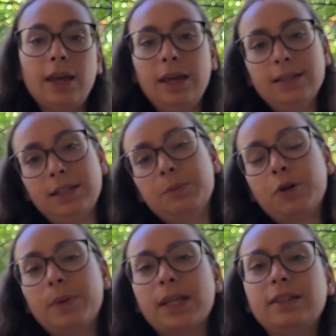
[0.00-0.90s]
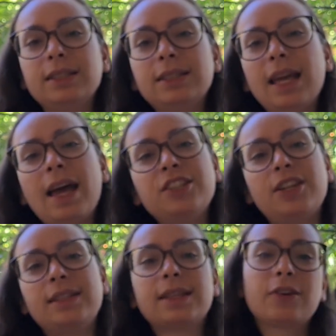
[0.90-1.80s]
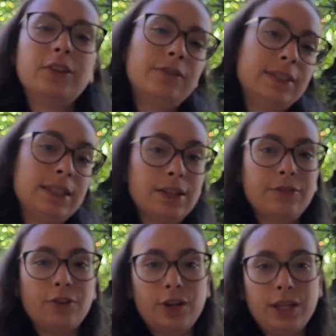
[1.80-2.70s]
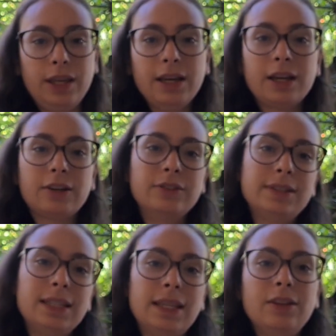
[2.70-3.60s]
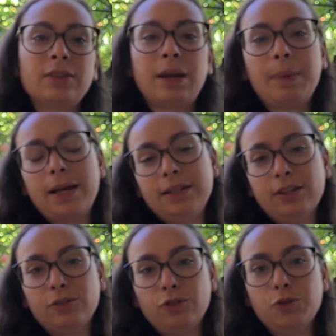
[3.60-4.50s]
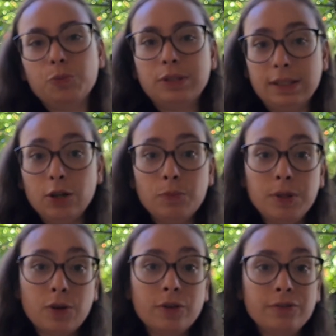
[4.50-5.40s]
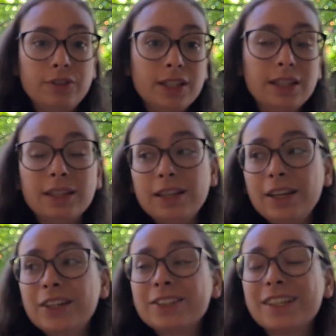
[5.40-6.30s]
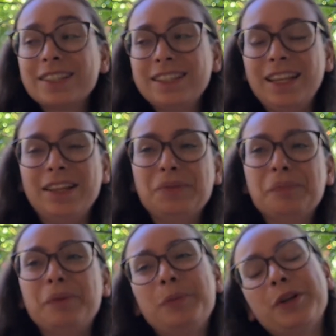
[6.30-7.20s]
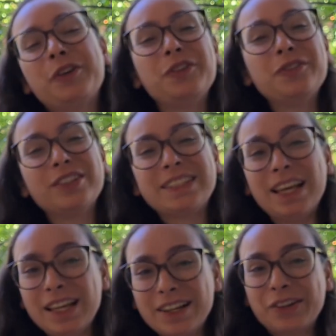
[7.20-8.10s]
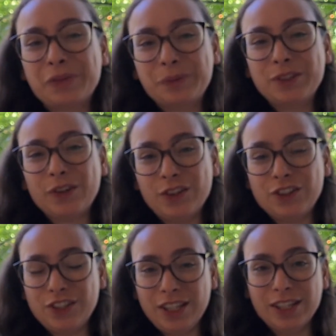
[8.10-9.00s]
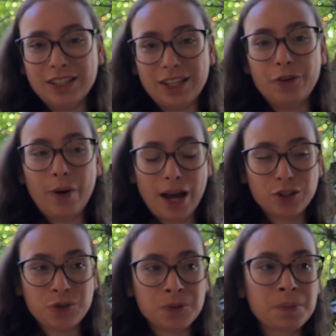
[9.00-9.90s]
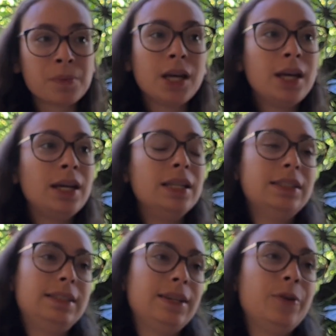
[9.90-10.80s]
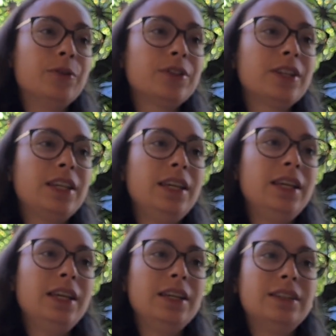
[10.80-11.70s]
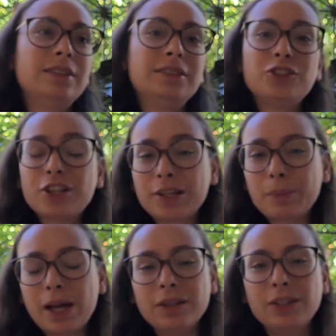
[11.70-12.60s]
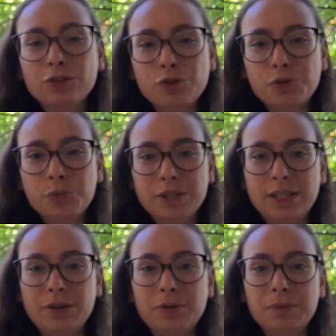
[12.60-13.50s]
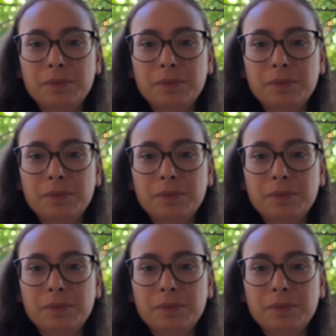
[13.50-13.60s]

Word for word: recebo comentários assim: Ah, Jéssica, quando você for rica, conseguir um trabalho dentro de museu, me convida. Só que assim, primeiro que eu não vou ser rica com museologia, né? Eu acho. E segundo que eu já trabalho dentro de um museu.